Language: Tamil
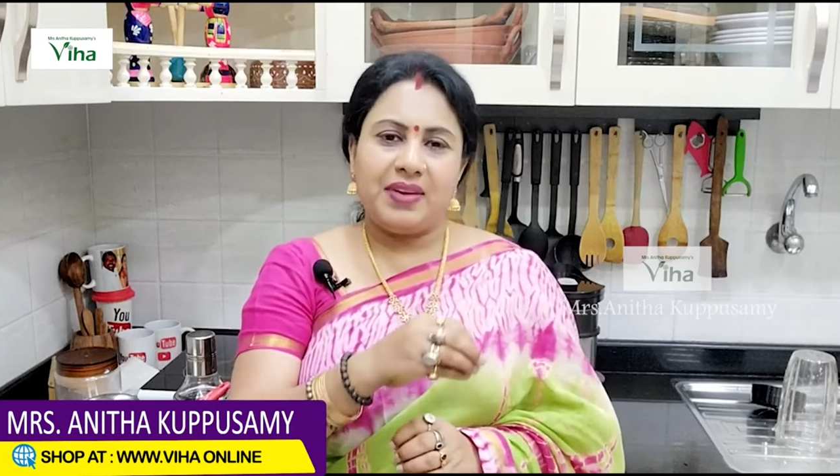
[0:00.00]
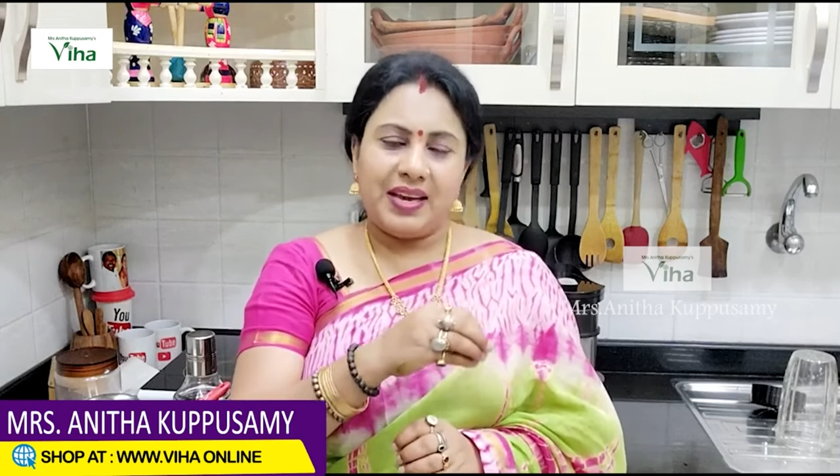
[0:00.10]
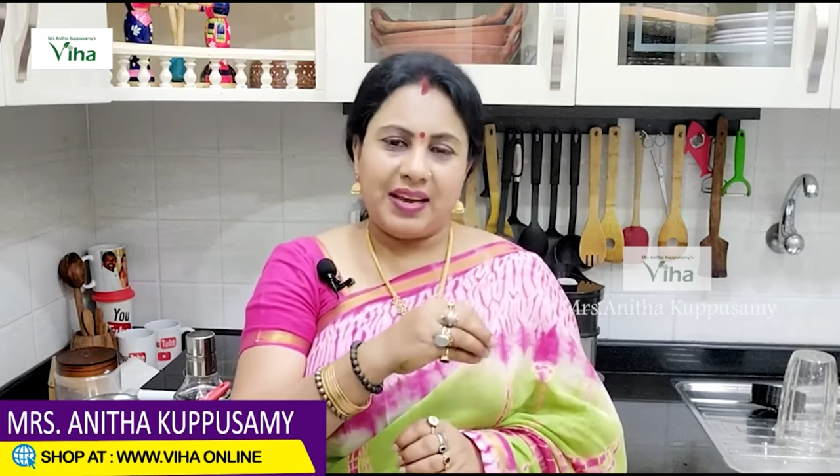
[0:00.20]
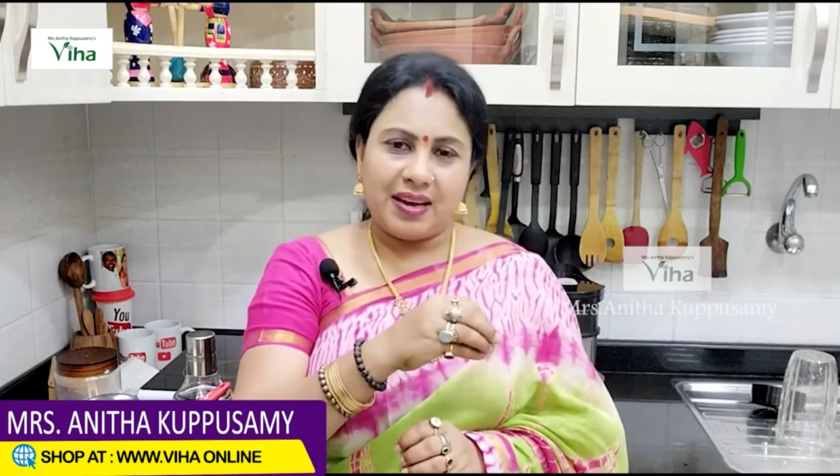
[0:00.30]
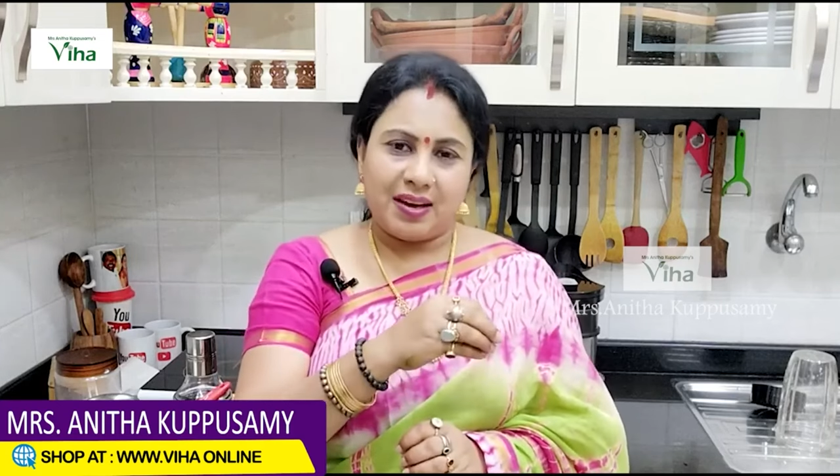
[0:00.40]

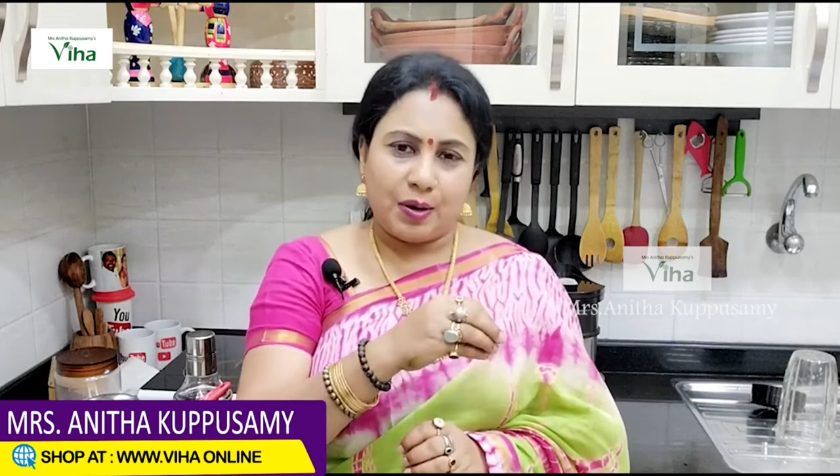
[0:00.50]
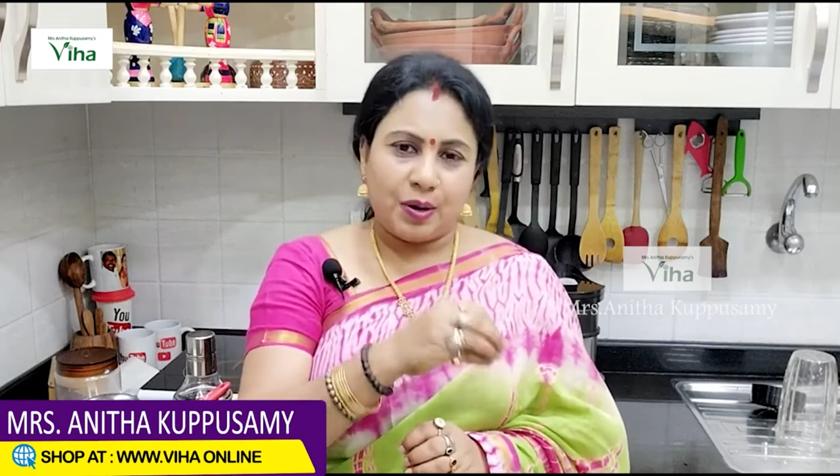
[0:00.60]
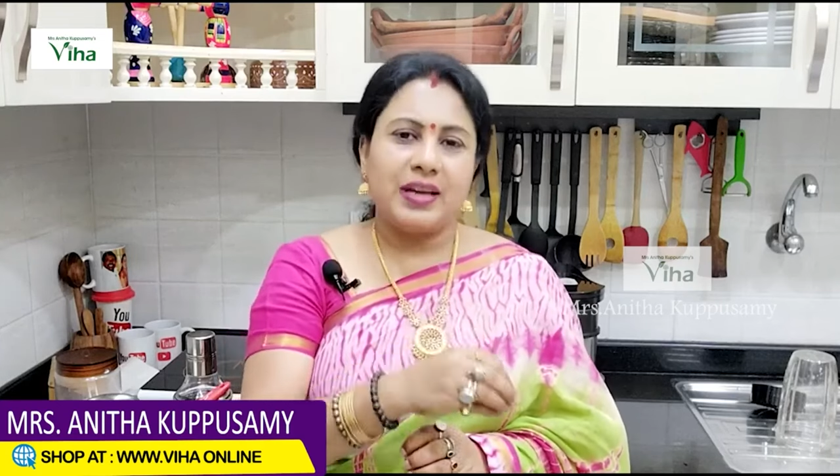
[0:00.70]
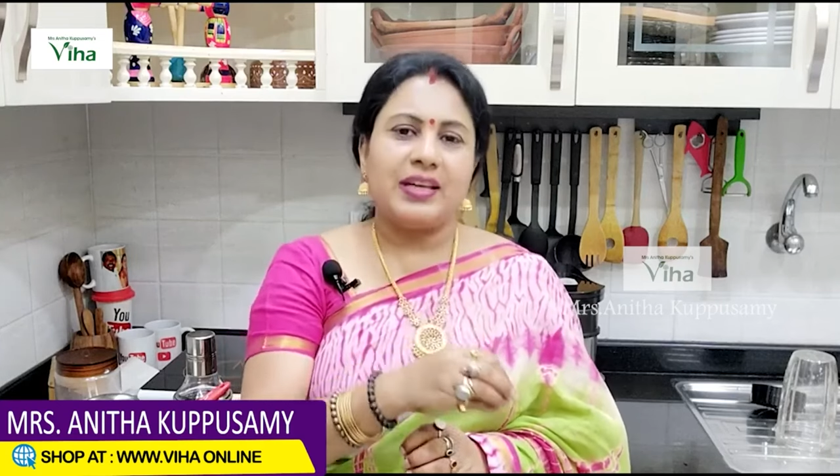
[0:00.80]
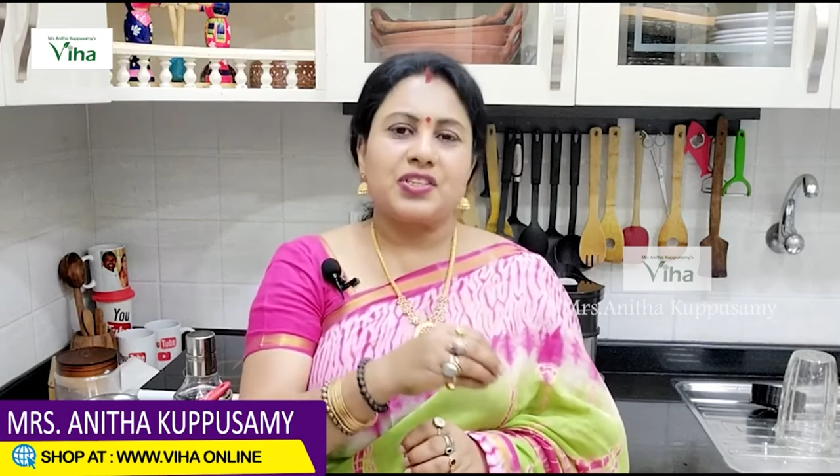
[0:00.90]
வேறு
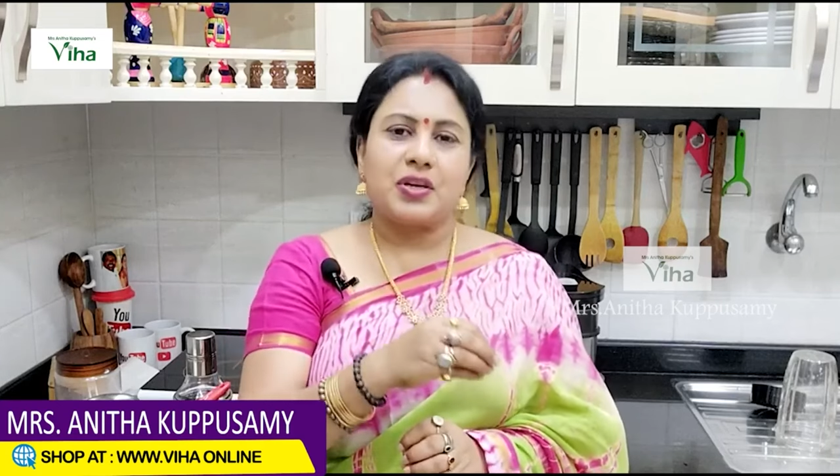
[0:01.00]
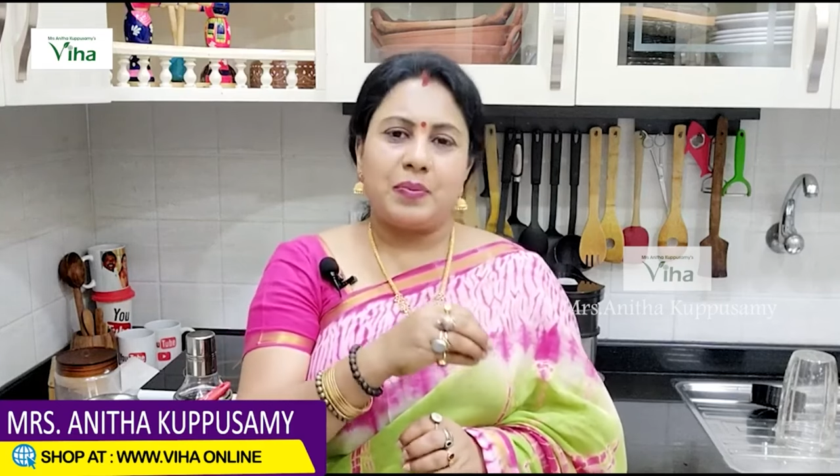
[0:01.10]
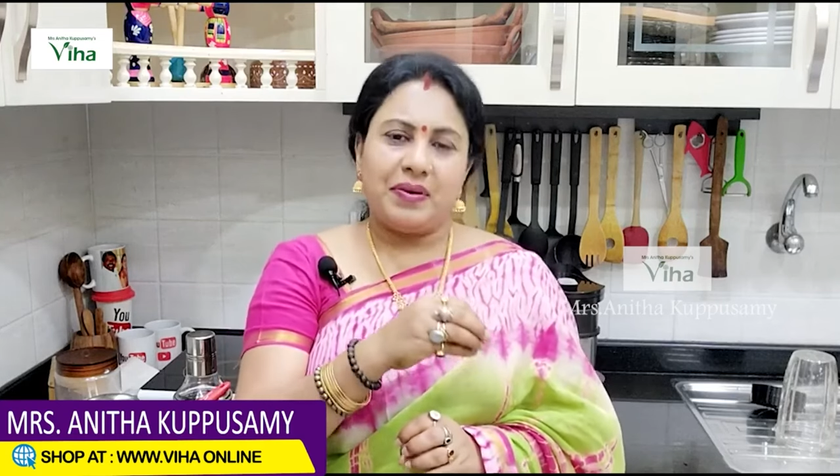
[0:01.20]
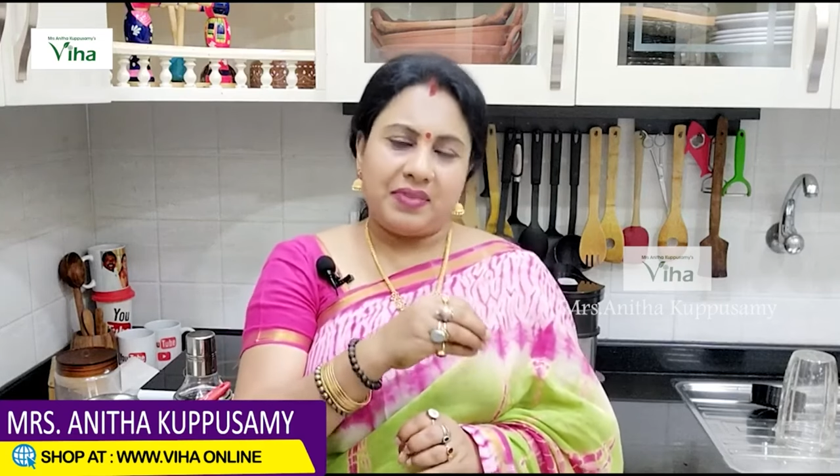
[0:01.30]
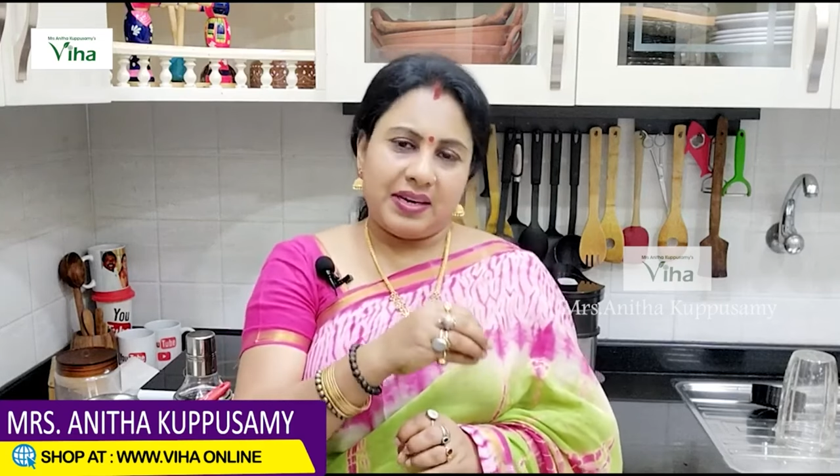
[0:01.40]
ஆன்லைன்
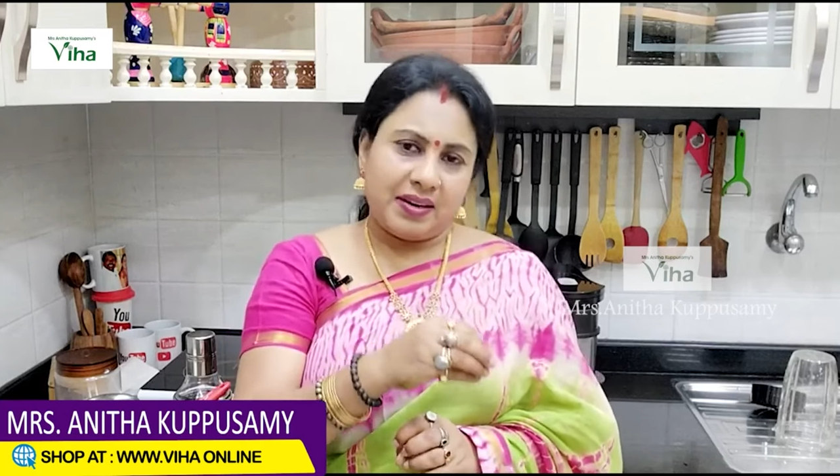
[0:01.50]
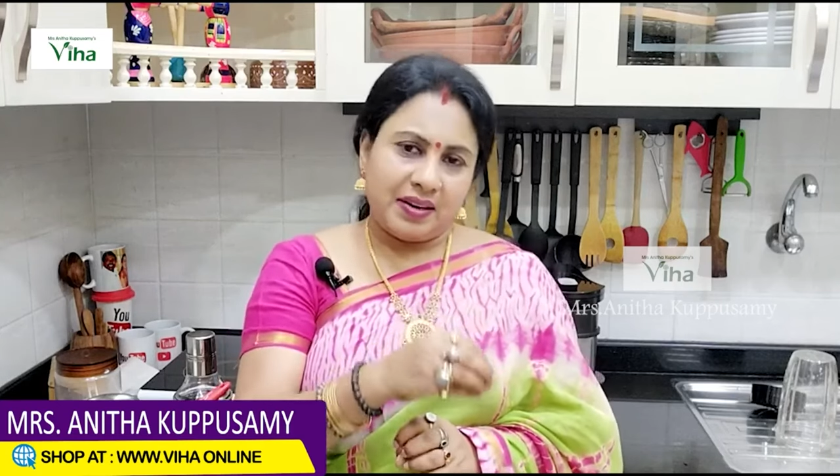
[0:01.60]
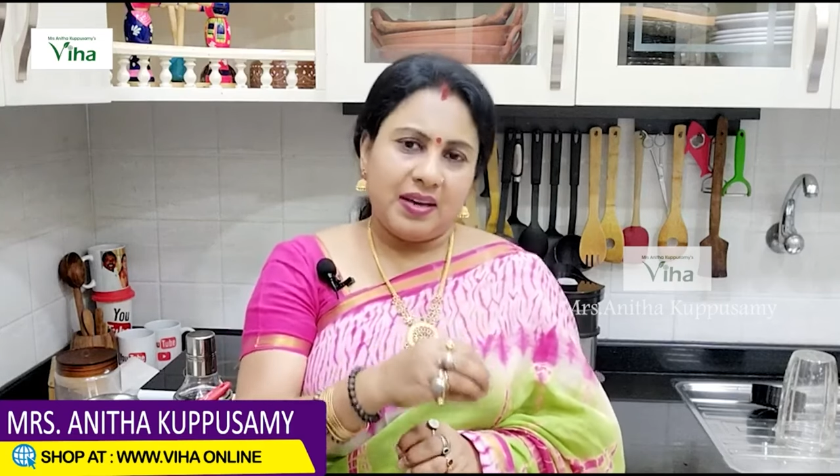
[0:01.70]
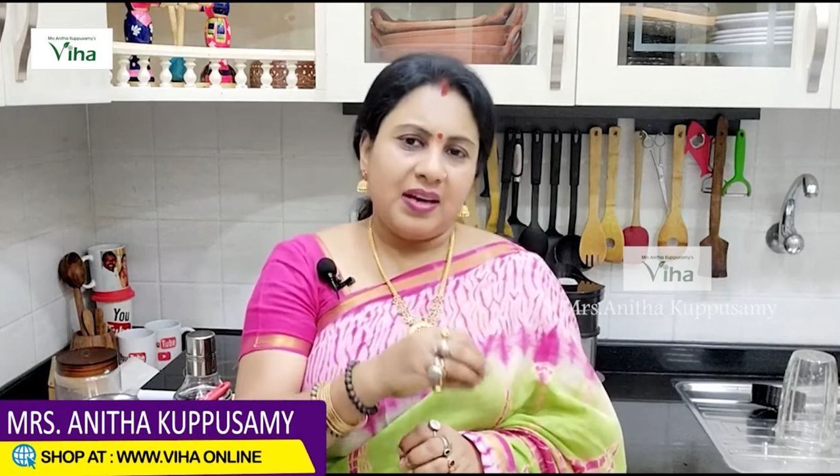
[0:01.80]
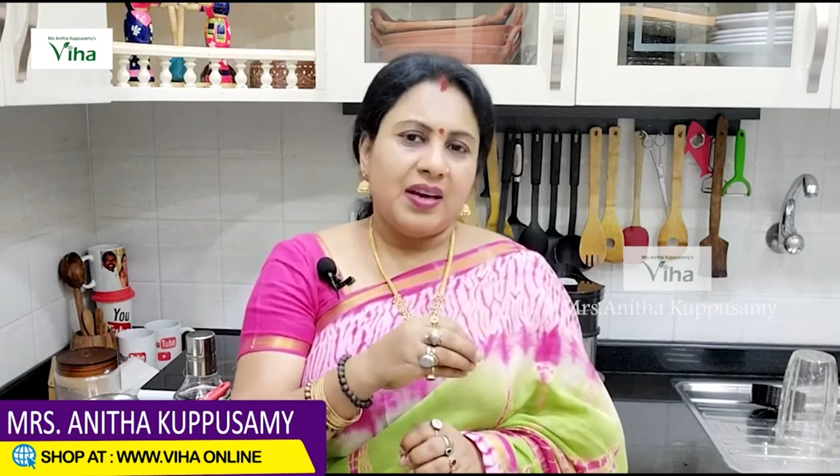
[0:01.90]
ஷாப்பில் வேறு